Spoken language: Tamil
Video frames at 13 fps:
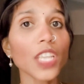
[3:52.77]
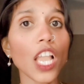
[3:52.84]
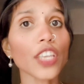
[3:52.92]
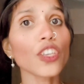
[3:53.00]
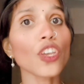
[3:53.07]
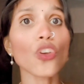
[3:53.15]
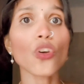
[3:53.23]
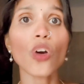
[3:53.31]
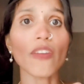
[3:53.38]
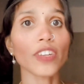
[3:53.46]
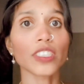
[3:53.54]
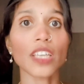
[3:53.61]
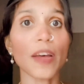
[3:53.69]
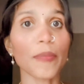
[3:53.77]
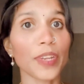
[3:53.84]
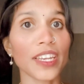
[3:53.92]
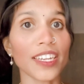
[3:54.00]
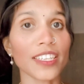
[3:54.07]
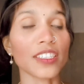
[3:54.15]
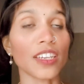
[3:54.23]
ஐயோ அவ்வளோதான்
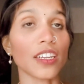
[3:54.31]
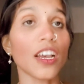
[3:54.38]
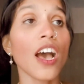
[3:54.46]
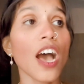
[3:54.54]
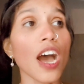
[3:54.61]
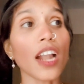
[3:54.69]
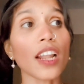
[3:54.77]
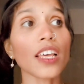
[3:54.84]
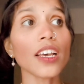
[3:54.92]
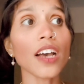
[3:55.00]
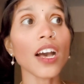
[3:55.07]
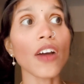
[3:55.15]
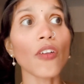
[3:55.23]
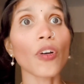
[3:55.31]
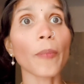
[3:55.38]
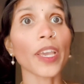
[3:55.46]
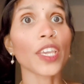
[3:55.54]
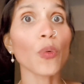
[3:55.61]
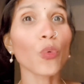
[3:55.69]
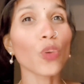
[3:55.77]
அப்படின்னு நினச்சாரு ஆனால் அவங்க
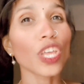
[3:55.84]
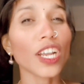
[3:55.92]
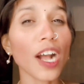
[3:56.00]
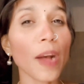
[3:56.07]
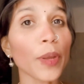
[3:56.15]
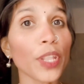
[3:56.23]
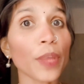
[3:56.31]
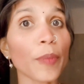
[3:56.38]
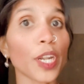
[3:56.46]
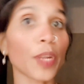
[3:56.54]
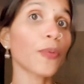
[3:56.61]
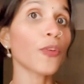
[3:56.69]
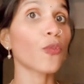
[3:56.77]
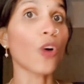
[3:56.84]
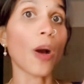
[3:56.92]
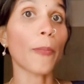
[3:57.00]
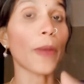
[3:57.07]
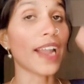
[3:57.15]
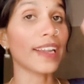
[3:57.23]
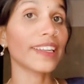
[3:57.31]
பையன் உயிர் காப்பாற்றப்பட்டப்போ ஓ
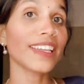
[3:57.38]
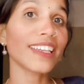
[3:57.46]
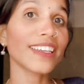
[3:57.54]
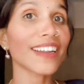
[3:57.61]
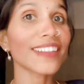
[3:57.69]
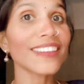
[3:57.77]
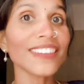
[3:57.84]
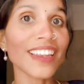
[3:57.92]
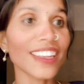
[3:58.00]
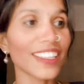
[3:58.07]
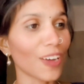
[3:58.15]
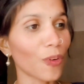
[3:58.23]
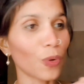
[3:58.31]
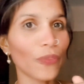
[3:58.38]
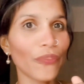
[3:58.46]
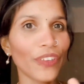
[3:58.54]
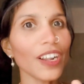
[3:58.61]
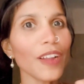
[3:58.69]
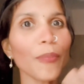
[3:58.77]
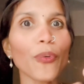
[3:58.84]
அப்போ அன்னைக்கு நடந்தது நல்லதான் ஒரு
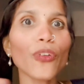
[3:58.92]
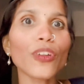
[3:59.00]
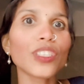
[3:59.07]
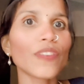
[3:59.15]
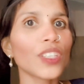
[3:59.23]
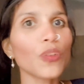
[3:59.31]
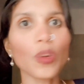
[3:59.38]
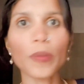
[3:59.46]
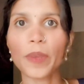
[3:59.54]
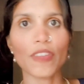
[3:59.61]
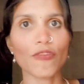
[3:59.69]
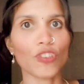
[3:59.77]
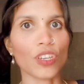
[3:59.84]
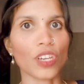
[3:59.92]
விரல் போகிறது வந்து ஒரு பெரிய விஷயம்